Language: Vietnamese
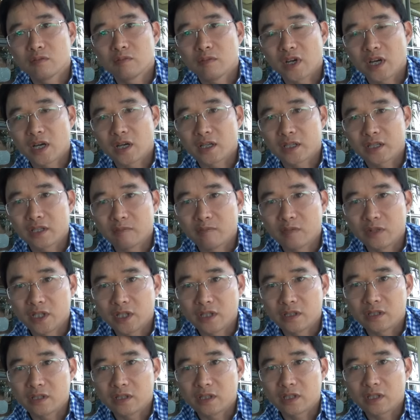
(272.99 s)
mà
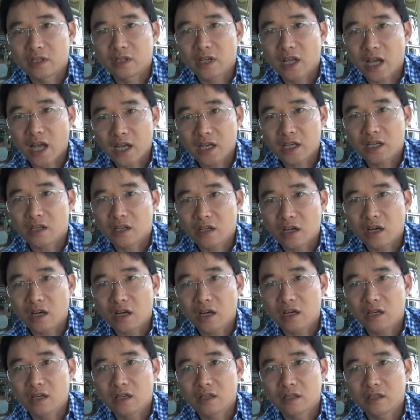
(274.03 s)
mình đáng là có